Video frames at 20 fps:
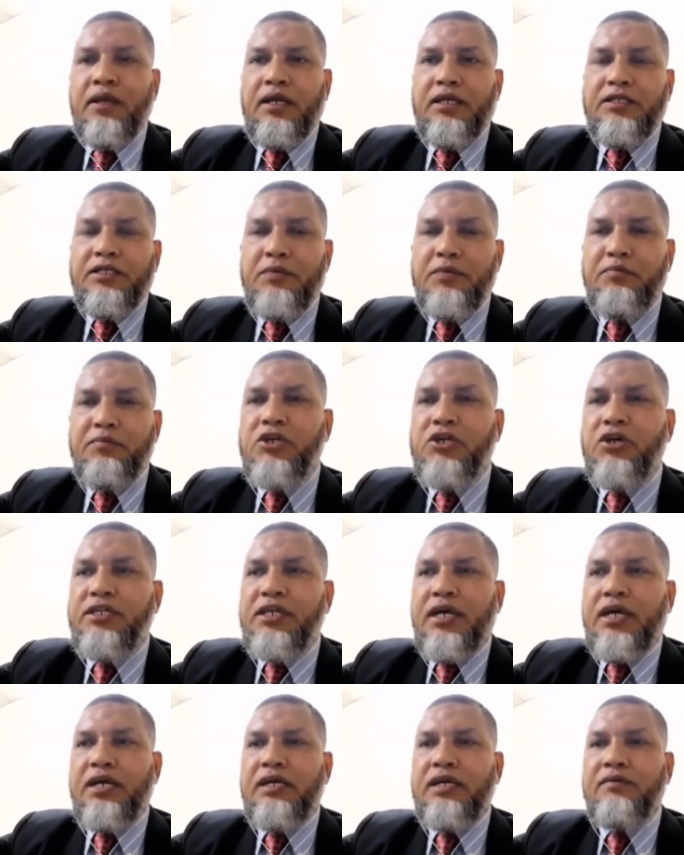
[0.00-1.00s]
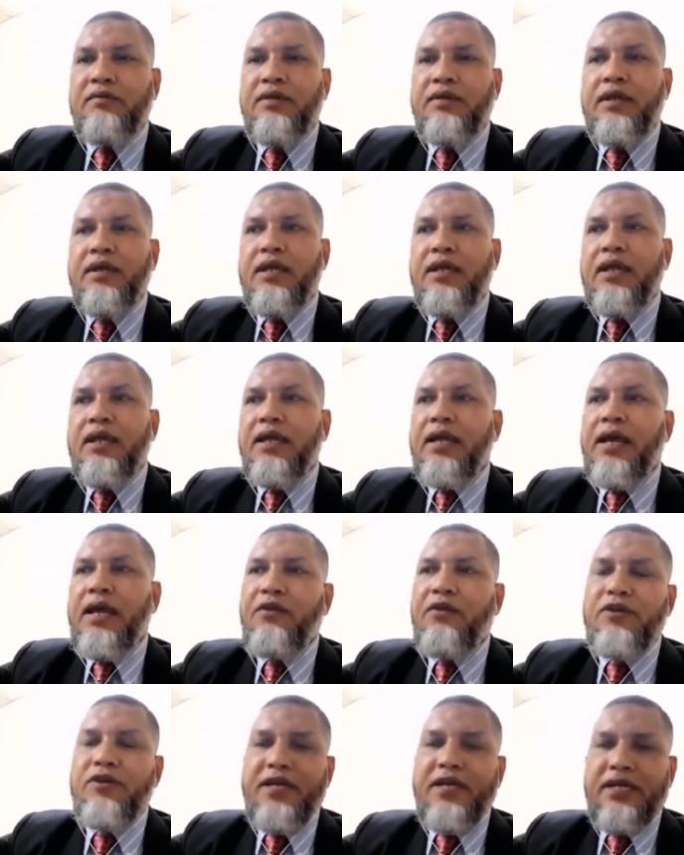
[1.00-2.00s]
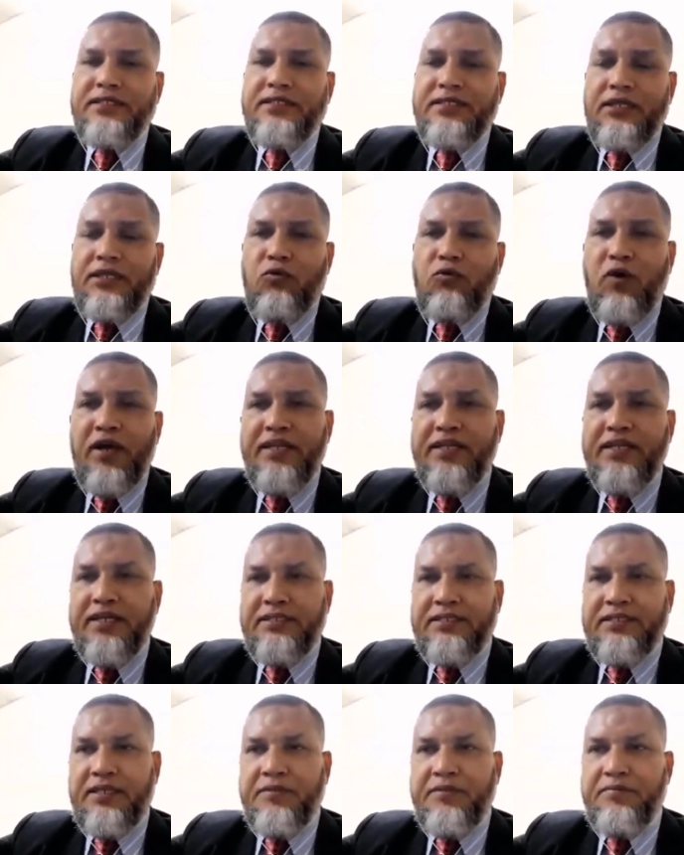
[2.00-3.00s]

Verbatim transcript: যে বিষয়টা কেন দিয়েছেন ওয়াই দিয়েছেন